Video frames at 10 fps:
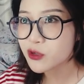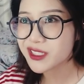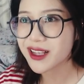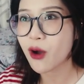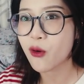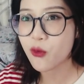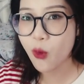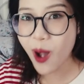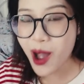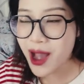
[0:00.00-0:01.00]
có giàu
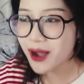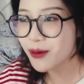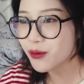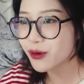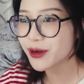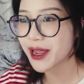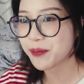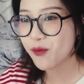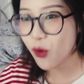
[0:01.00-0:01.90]
quá không có đẹp